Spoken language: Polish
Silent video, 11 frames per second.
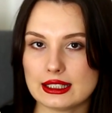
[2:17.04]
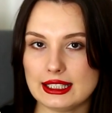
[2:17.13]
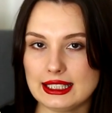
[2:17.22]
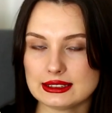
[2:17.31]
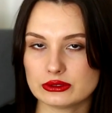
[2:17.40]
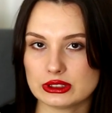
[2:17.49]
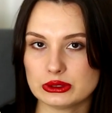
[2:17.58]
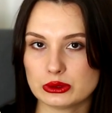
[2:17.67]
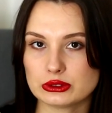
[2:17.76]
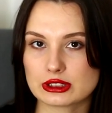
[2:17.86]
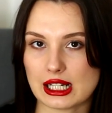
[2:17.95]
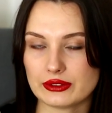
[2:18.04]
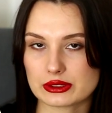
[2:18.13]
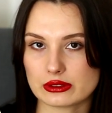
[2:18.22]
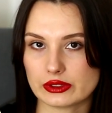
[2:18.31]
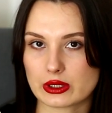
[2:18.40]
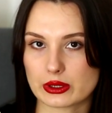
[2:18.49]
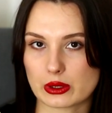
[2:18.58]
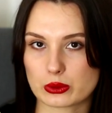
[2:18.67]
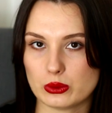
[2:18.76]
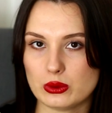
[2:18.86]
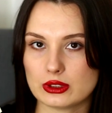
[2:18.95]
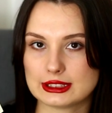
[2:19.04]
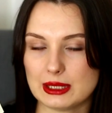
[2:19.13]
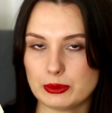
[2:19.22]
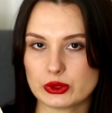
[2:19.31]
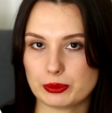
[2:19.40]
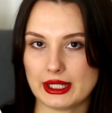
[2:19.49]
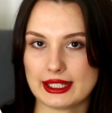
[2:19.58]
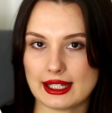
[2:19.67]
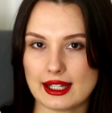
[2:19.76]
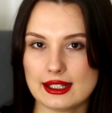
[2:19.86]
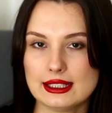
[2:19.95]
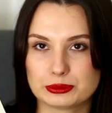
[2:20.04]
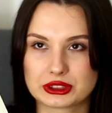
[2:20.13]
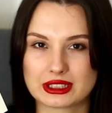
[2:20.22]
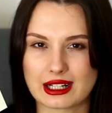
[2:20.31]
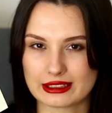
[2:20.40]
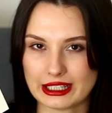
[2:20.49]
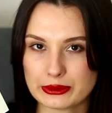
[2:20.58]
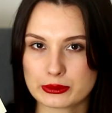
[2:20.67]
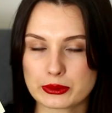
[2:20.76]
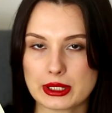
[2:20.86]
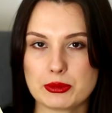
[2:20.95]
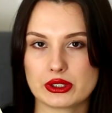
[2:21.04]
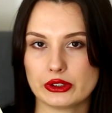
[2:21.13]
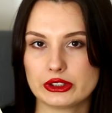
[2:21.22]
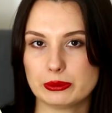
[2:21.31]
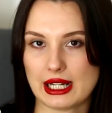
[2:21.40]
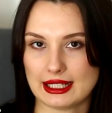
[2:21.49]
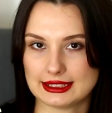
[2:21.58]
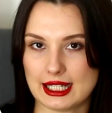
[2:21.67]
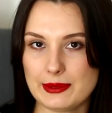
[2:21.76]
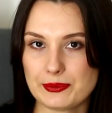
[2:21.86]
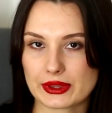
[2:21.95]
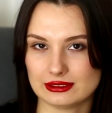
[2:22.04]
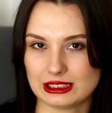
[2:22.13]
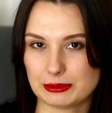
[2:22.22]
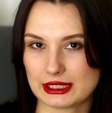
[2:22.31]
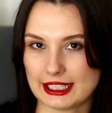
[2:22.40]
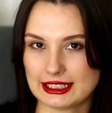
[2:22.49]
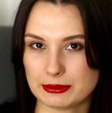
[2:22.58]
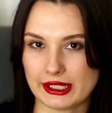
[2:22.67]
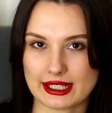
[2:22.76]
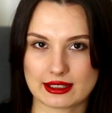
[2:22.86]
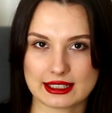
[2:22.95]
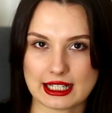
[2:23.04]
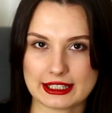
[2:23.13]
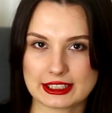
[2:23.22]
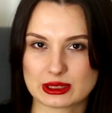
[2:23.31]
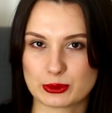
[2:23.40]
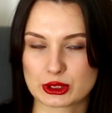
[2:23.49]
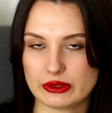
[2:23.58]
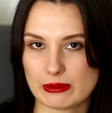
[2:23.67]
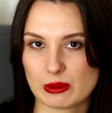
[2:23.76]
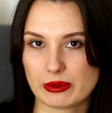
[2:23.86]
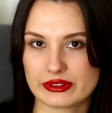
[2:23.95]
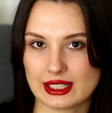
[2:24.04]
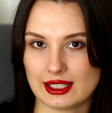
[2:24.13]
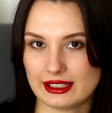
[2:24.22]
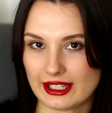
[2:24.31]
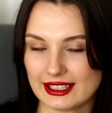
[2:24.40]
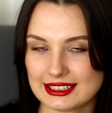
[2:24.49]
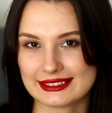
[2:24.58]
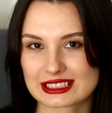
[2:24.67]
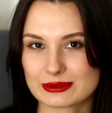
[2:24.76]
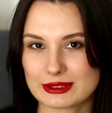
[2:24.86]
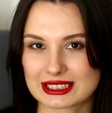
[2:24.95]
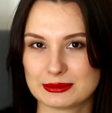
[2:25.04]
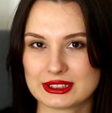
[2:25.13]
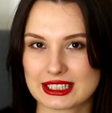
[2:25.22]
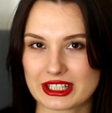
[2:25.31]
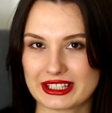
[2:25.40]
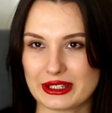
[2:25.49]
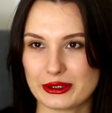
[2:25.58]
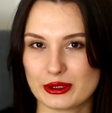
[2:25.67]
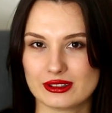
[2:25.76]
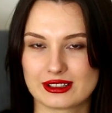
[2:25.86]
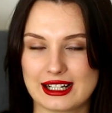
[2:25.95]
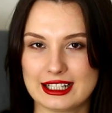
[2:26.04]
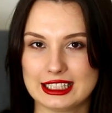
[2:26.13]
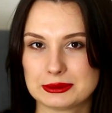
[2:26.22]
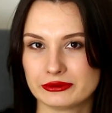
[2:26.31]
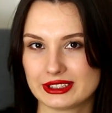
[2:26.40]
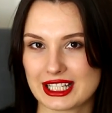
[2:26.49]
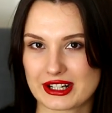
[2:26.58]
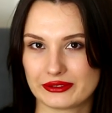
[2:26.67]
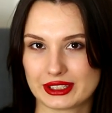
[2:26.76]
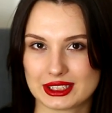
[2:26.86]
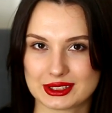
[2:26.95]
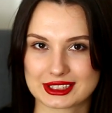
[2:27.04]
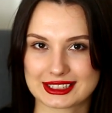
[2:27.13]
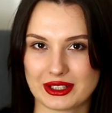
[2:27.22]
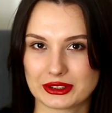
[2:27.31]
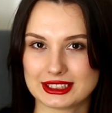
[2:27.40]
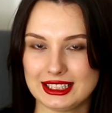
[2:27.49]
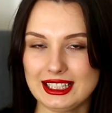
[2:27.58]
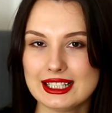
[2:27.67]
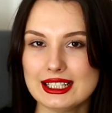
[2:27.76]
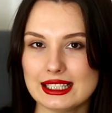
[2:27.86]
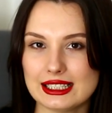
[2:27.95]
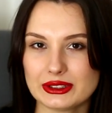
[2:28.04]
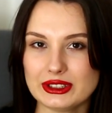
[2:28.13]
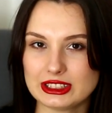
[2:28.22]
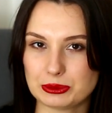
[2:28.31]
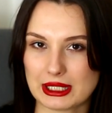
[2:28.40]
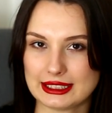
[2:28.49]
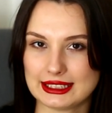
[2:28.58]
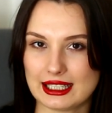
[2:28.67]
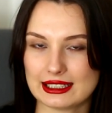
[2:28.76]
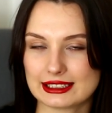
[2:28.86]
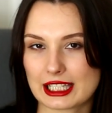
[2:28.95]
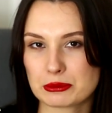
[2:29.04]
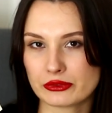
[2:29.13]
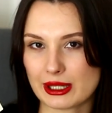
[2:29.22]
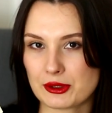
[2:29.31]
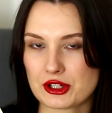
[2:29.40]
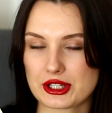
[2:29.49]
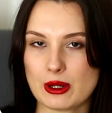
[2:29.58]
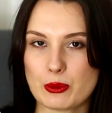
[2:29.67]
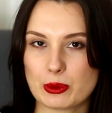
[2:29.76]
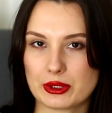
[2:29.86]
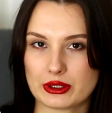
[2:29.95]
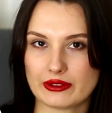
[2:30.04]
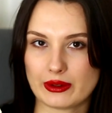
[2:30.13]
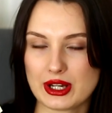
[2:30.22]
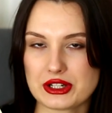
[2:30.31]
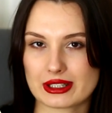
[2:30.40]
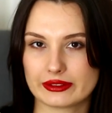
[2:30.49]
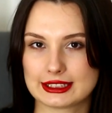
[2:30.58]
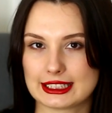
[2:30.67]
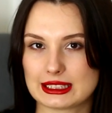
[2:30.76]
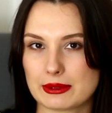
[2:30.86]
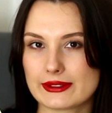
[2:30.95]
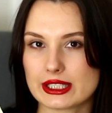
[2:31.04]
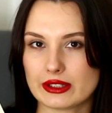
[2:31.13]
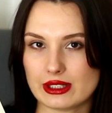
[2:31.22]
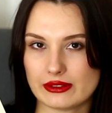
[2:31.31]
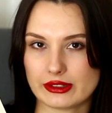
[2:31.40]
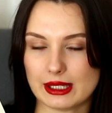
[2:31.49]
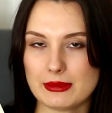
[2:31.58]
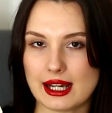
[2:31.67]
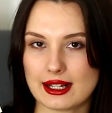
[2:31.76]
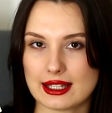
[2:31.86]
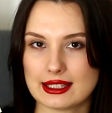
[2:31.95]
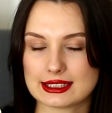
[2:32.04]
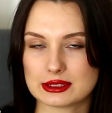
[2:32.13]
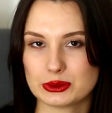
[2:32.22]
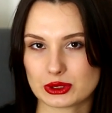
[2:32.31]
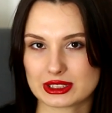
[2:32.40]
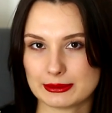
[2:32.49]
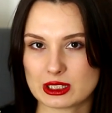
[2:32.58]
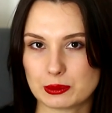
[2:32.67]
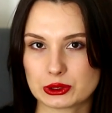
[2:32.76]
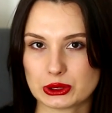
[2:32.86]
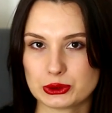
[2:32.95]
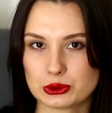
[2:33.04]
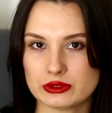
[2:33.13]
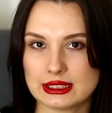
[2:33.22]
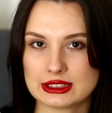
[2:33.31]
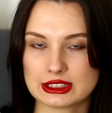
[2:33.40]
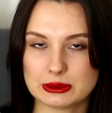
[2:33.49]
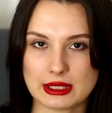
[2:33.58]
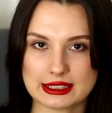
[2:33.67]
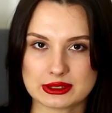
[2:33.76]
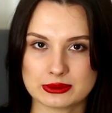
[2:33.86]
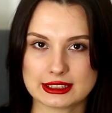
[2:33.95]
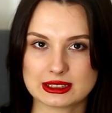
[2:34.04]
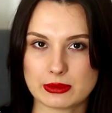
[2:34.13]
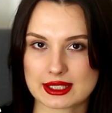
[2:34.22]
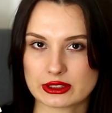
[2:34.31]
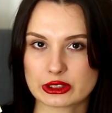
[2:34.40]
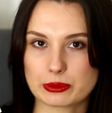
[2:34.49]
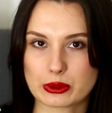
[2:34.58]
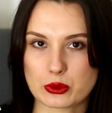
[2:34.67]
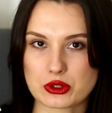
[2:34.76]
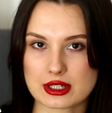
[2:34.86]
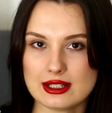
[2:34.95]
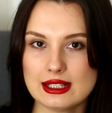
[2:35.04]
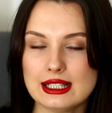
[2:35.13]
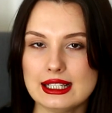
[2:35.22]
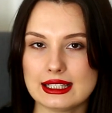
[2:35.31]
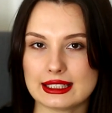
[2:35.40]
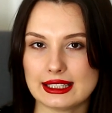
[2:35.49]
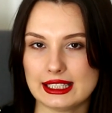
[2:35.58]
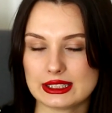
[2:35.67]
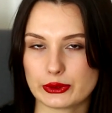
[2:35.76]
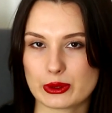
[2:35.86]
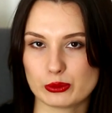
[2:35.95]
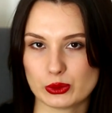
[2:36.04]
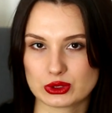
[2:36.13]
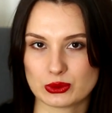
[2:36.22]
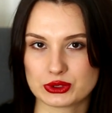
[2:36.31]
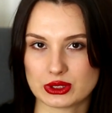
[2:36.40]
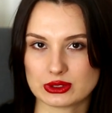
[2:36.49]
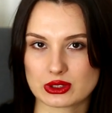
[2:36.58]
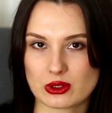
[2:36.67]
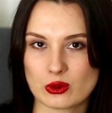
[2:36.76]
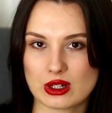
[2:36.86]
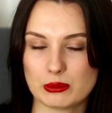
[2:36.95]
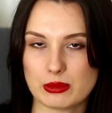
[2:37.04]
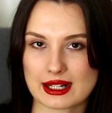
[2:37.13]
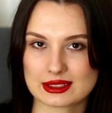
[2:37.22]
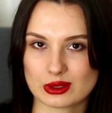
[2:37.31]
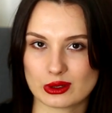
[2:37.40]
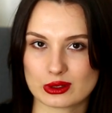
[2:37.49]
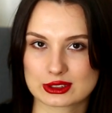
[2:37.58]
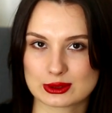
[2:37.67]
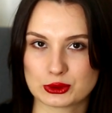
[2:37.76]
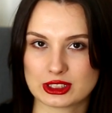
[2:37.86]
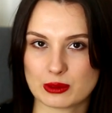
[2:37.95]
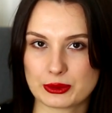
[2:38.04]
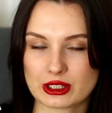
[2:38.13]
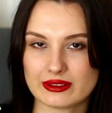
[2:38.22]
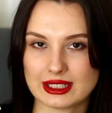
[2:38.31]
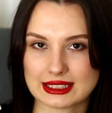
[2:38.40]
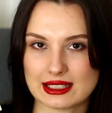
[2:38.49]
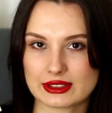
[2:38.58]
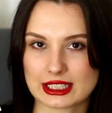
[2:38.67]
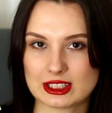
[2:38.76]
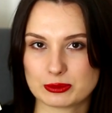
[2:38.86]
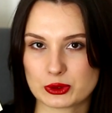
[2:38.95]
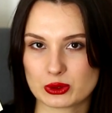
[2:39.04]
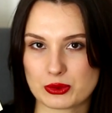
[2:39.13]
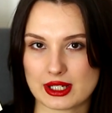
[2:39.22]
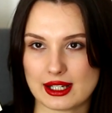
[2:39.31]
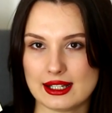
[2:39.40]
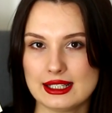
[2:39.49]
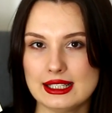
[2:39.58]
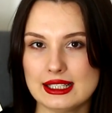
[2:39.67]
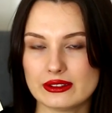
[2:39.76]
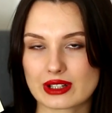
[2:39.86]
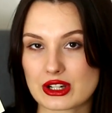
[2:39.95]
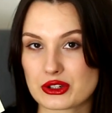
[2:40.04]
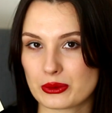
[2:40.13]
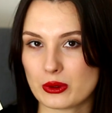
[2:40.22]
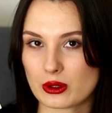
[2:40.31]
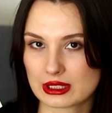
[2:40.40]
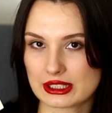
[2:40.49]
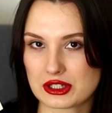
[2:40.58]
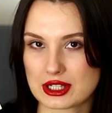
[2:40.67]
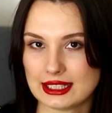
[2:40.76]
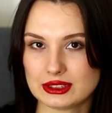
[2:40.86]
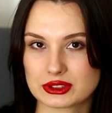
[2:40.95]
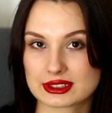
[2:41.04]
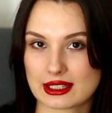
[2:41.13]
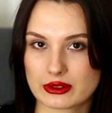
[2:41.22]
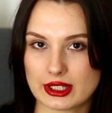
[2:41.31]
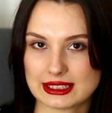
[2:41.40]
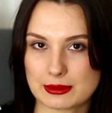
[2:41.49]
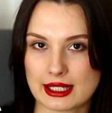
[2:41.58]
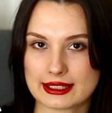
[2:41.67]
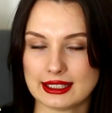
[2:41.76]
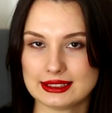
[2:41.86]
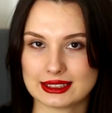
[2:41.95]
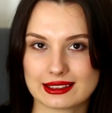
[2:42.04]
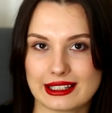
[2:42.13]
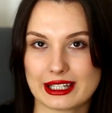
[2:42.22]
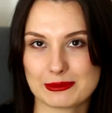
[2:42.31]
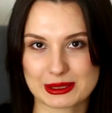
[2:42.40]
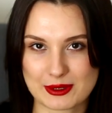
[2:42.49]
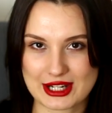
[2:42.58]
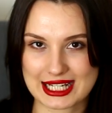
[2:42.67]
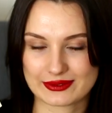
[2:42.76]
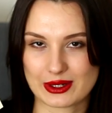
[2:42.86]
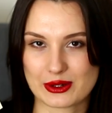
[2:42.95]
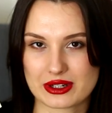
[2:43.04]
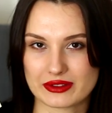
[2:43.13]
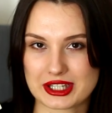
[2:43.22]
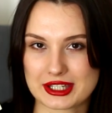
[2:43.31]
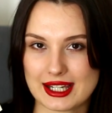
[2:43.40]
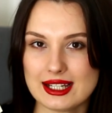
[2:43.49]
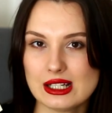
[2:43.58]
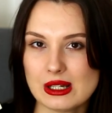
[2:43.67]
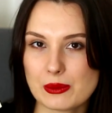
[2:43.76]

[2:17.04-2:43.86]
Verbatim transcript: i z Londynu trafia do Nowego Jorku, gdzie pod opiekę przygarniają ją jej przyrodni bracia. Nie pytajcie mnie, jak legalnie jest to możliwe, bo pewnie nie jest, natomiast myślę, że nie o realizm wydarzeń w tej książce chodzi. No i ci bracia, tak jak mówię, ja przeczytałam dopiero kawałeczek, więc tak naprawdę niewiele wiem, ale już od samego początku widać, że ci bracia są tacy bardzo nadopiekuńczy i swoją młodszą siostrą bardzo chcą się opiekować, ale w taki sposób, że wręcz wręcz ją ograniczać, wszystkiego jej zabraniać, dla jej bezpieczeństwa oczywiście.